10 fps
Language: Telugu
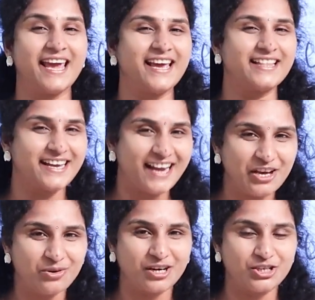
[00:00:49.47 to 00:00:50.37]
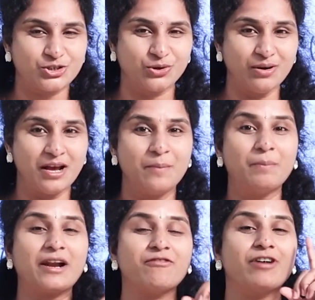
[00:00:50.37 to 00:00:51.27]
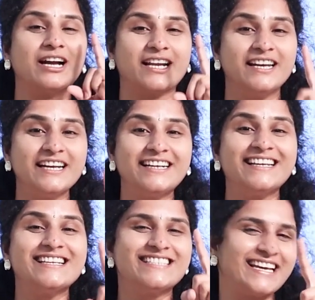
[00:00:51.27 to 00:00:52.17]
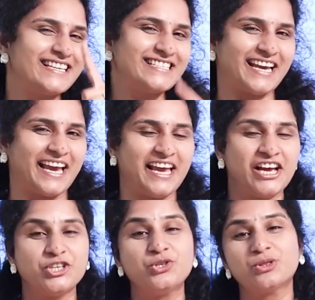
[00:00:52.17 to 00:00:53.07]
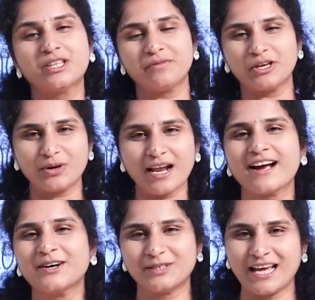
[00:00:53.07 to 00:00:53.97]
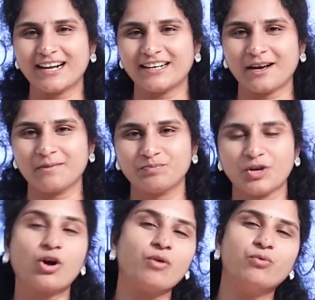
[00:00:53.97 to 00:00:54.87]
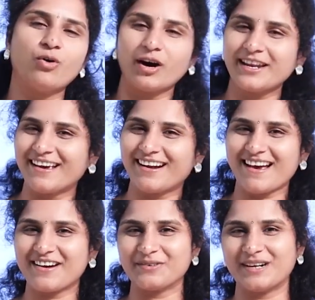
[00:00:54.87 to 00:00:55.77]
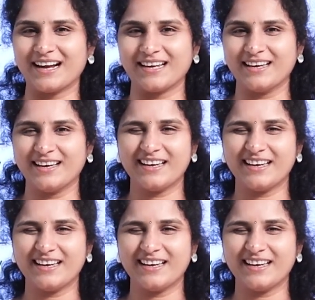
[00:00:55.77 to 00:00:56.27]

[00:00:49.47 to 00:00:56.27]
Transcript: ఏదైనా అయి ఉండొచ్చు మనం వాటన్నిటినీ జయించే యుద్ధ వీరులాగా ఉండాలంట ఒక వారియర్ లాగా ఉండాలి